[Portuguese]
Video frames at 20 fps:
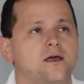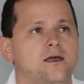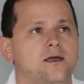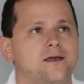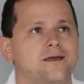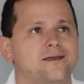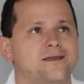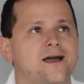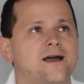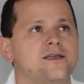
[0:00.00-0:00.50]

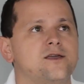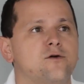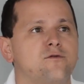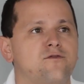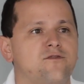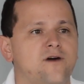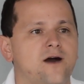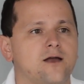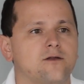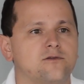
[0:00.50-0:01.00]
É, e aí eu
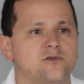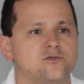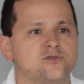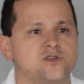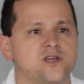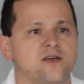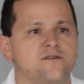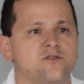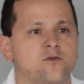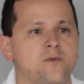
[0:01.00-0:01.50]
falo que o
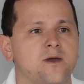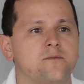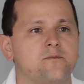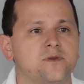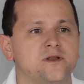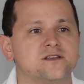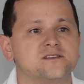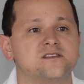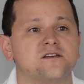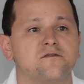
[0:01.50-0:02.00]
GF é uma
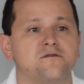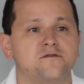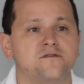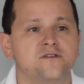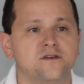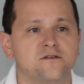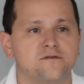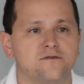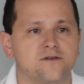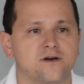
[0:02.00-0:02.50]
empresa
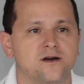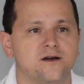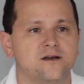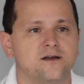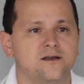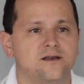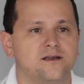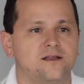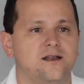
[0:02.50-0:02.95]
viva,